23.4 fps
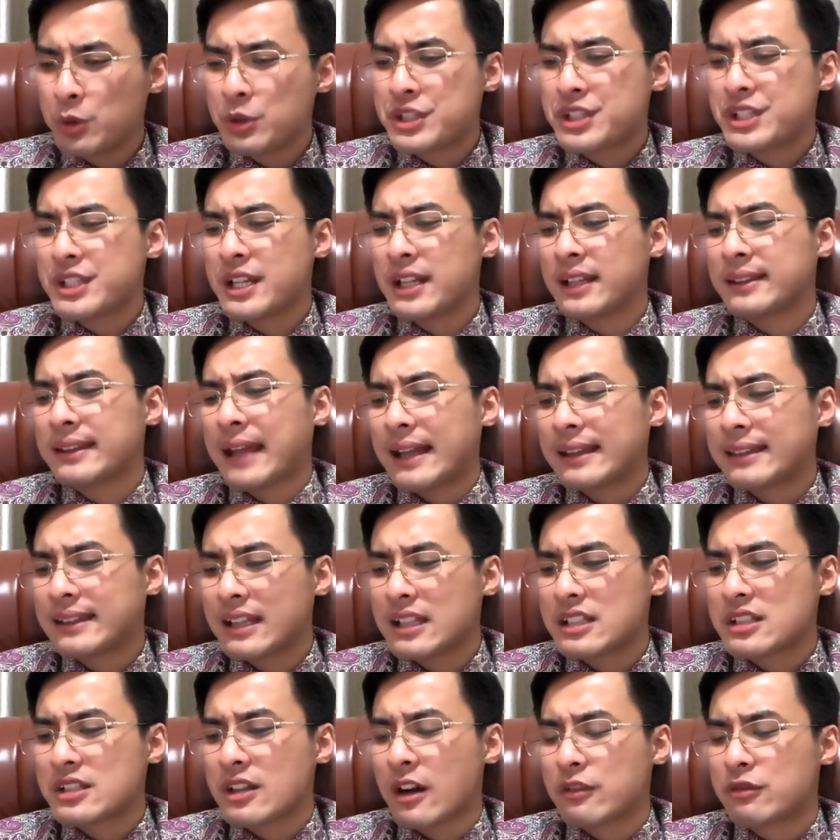新达
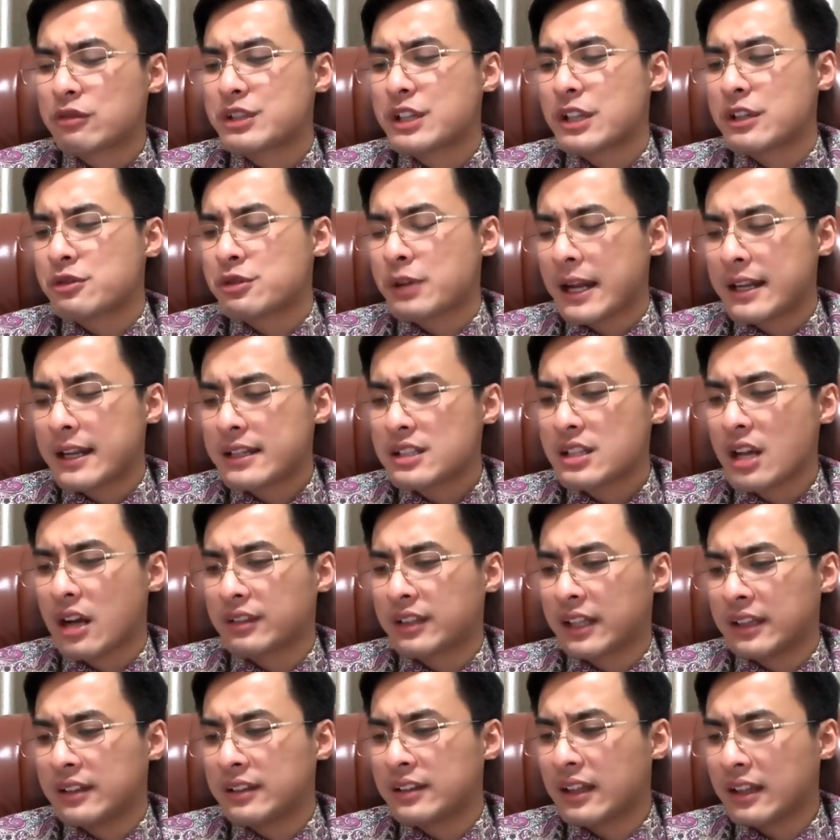电厂出现全厂
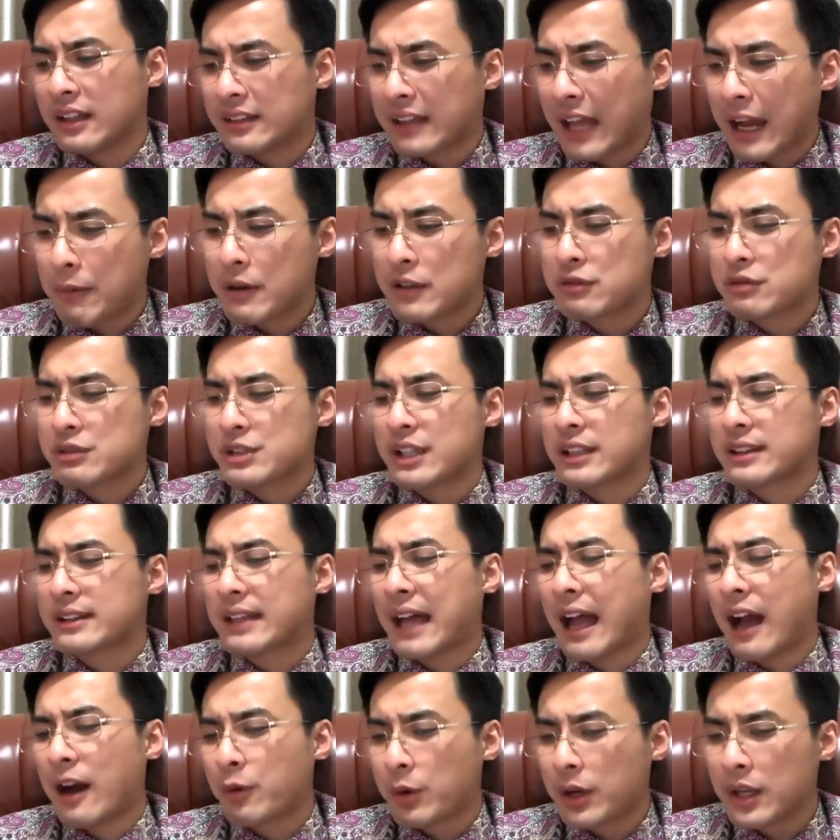停电，台湾出现
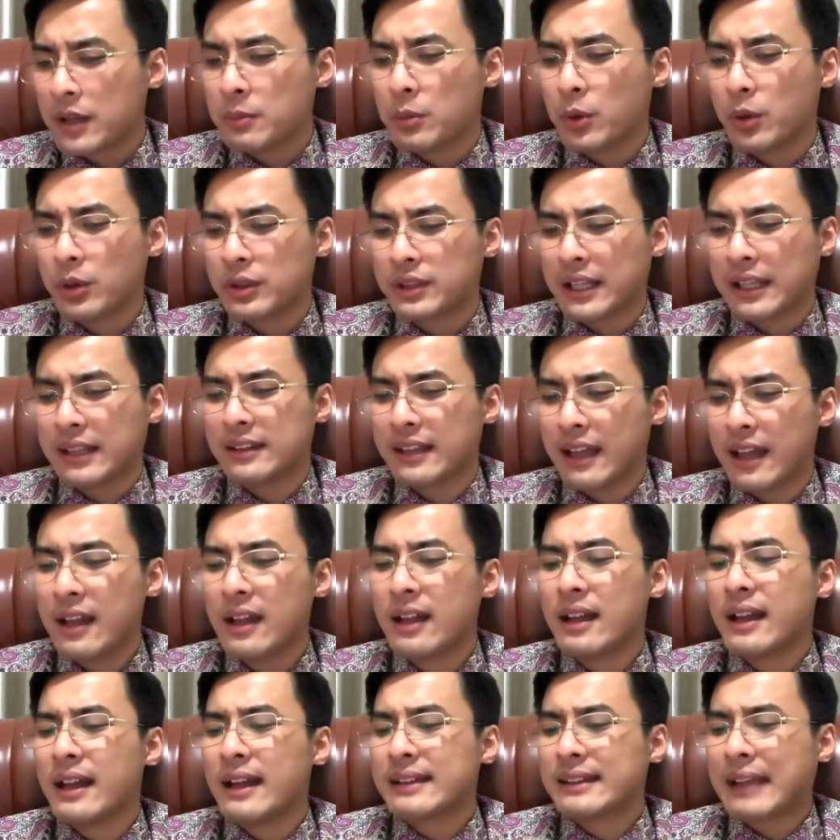大规模停电。
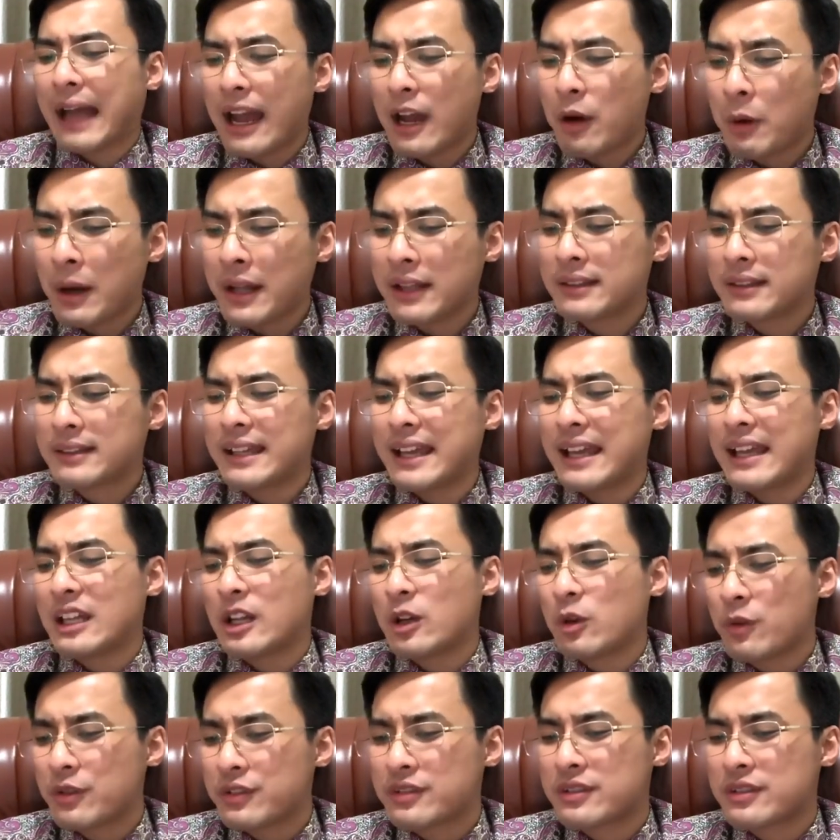台湾电力
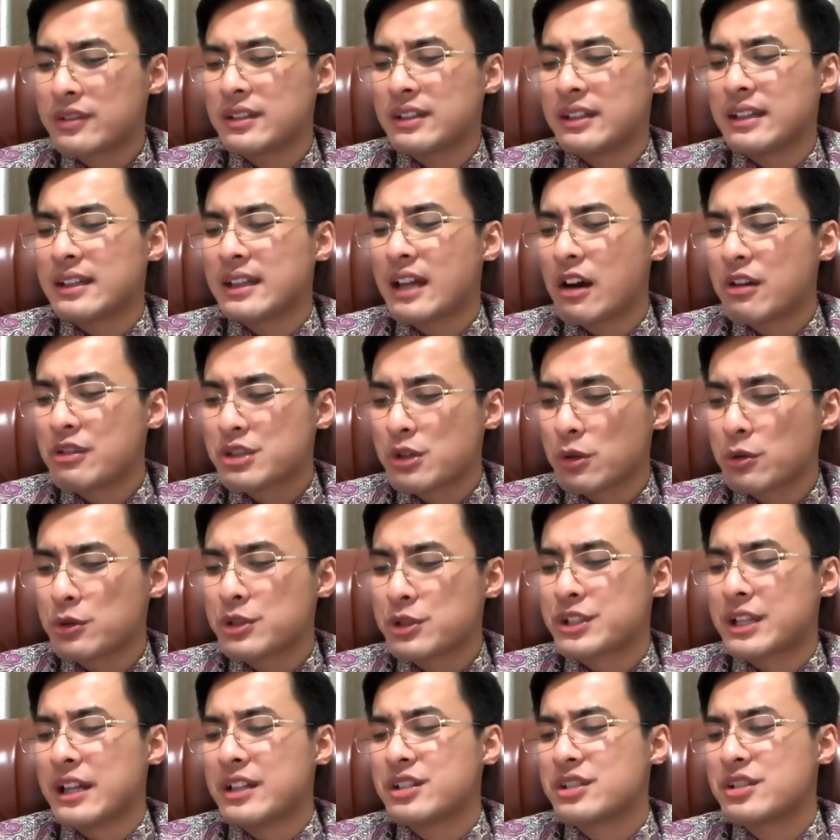公司已要求
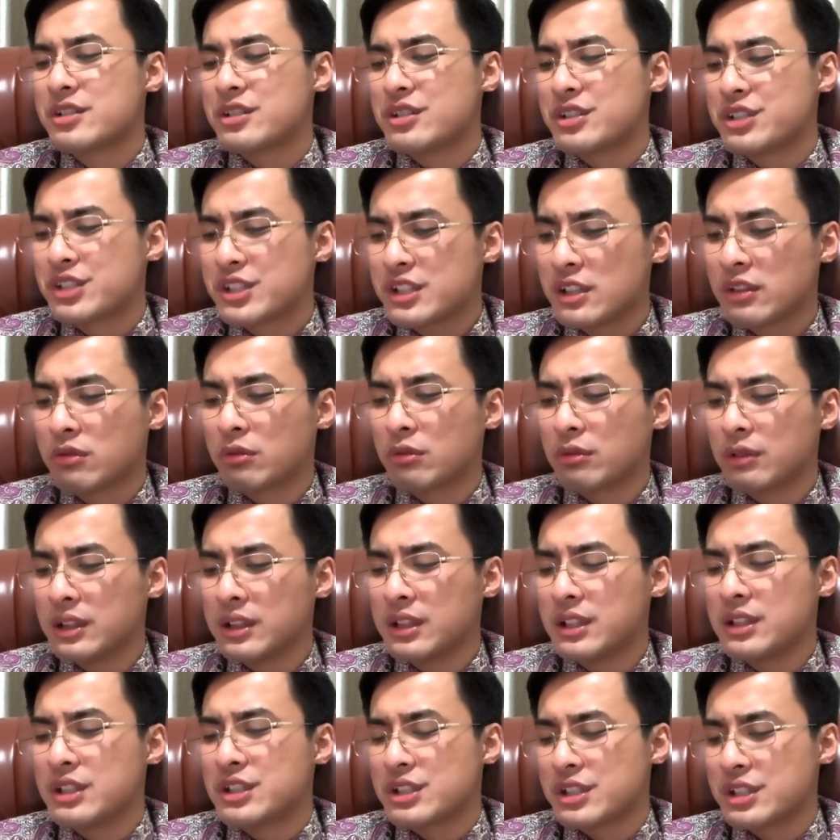闲置机组
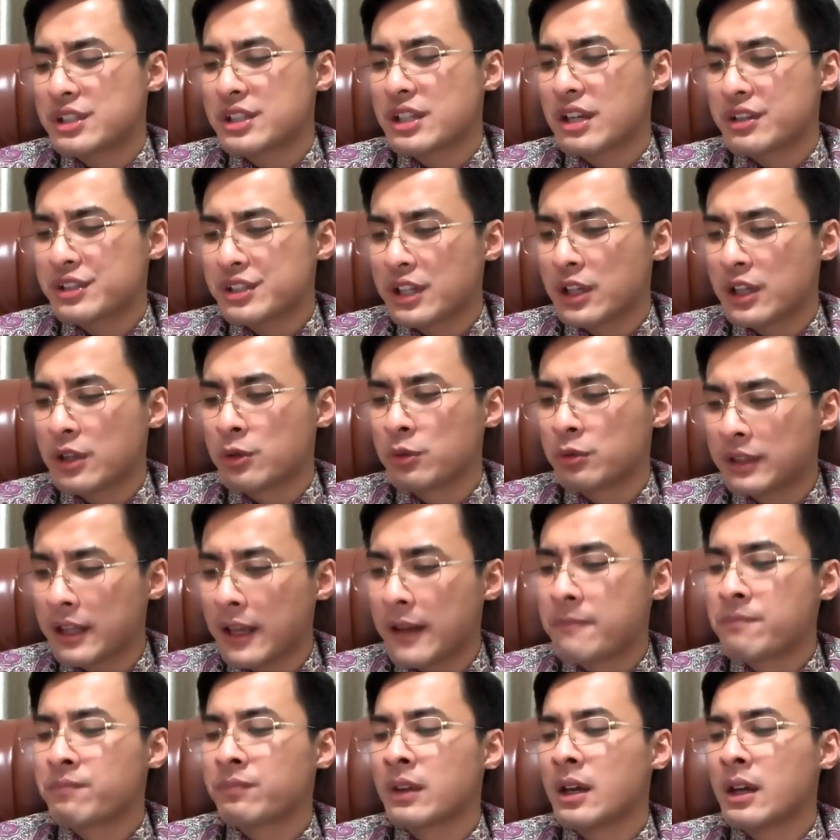立即上线供电，
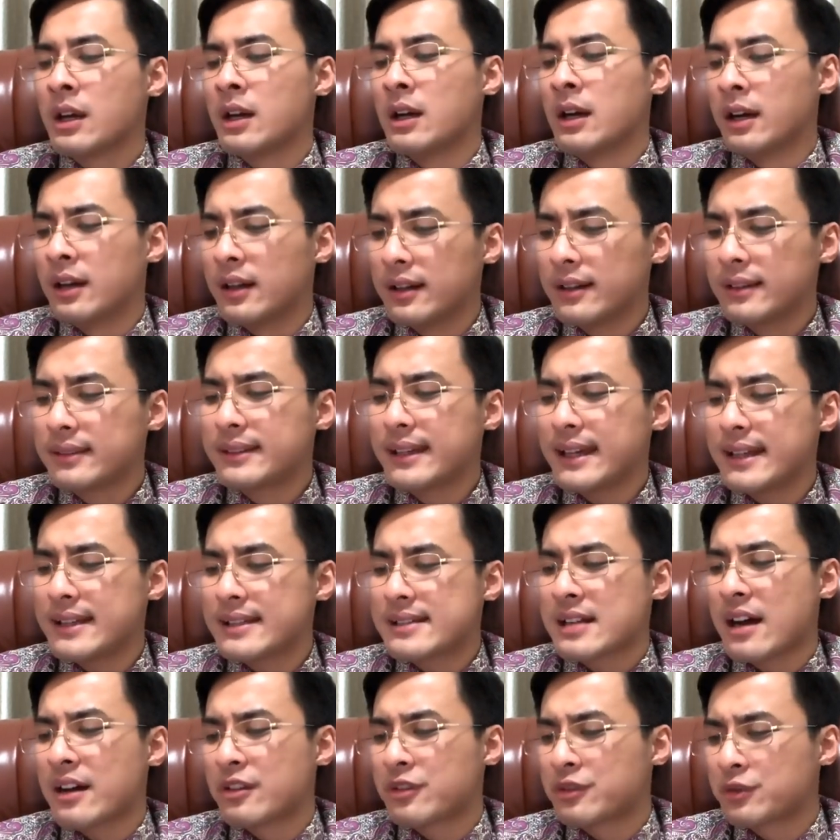核电
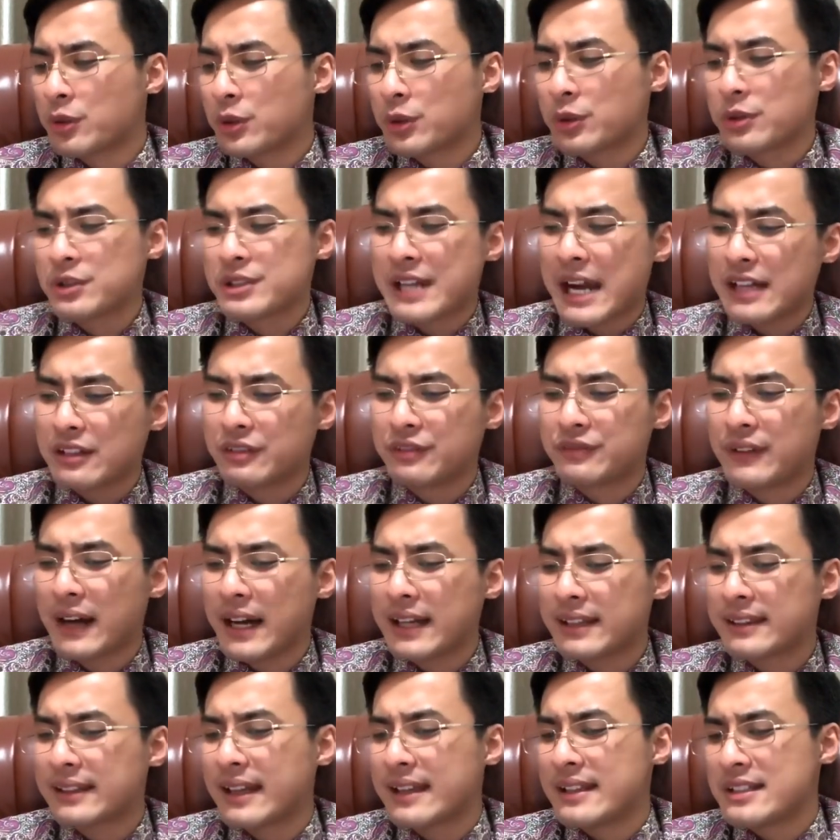厂所有柴油发
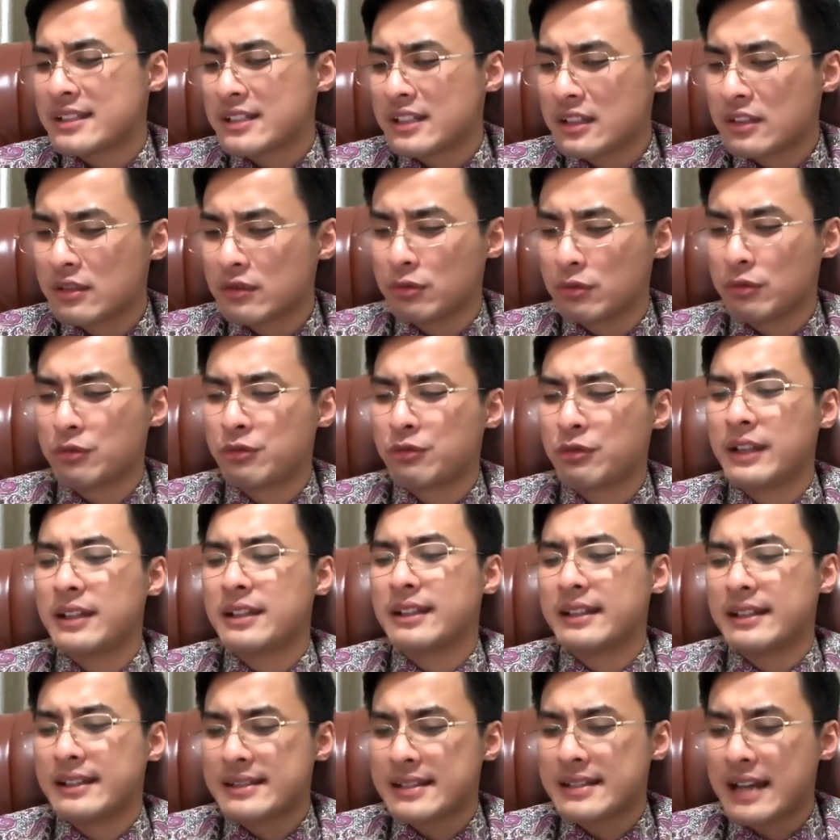电机组均
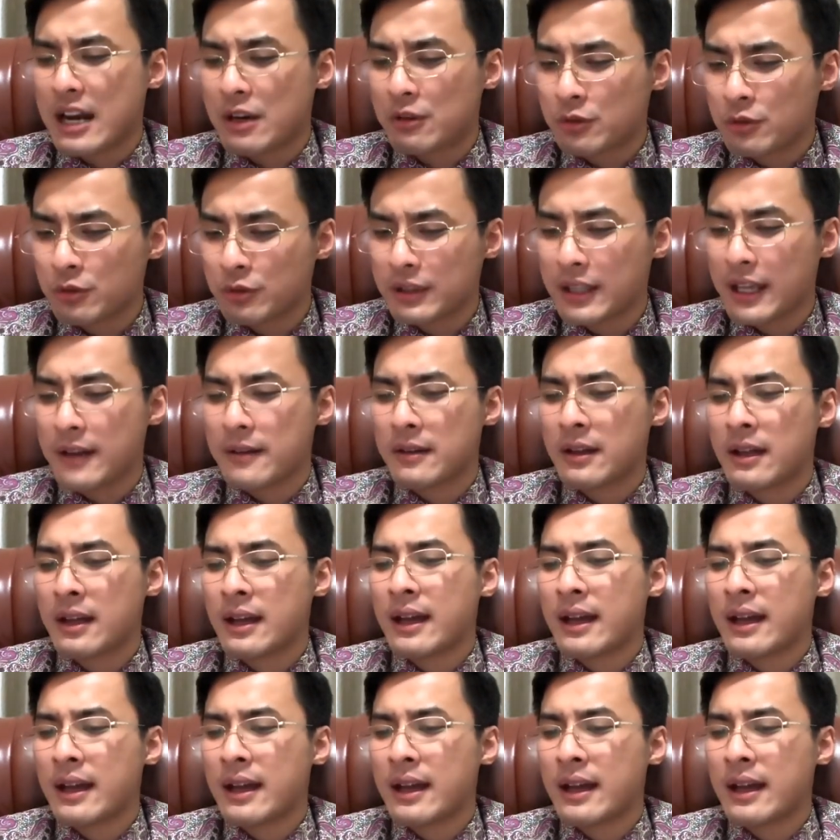已加入供电。